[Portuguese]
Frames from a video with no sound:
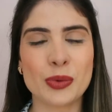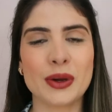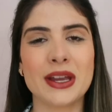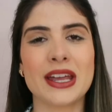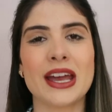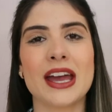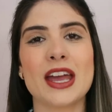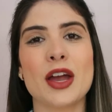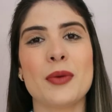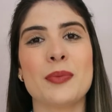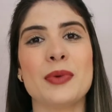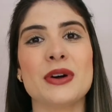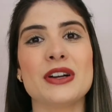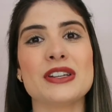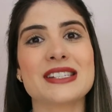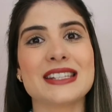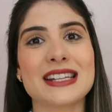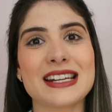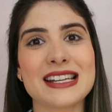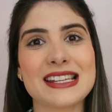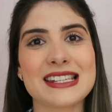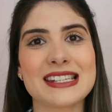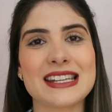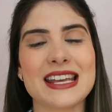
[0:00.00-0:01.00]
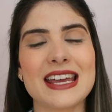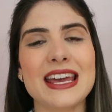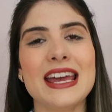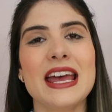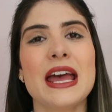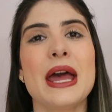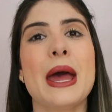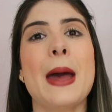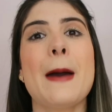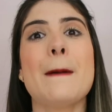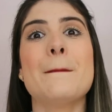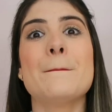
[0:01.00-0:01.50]
porque aí eu posso trazer
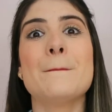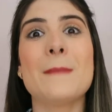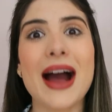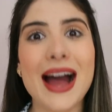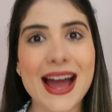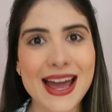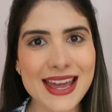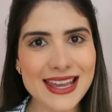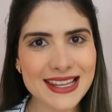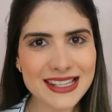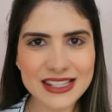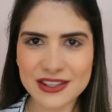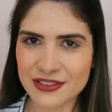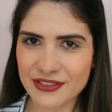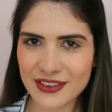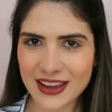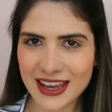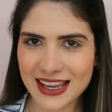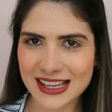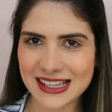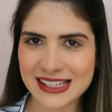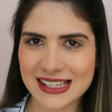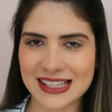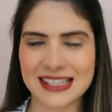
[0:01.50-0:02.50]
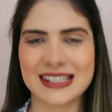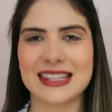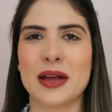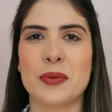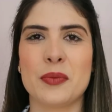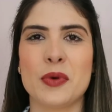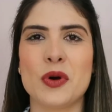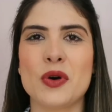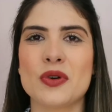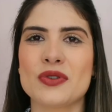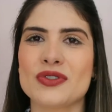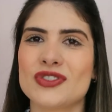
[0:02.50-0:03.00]
mais vezes,
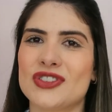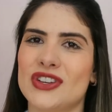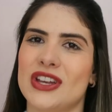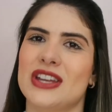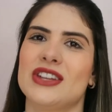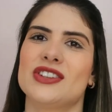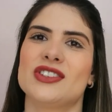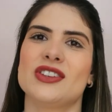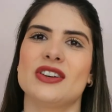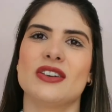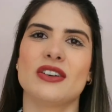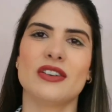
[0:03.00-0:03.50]
tá bom, gente?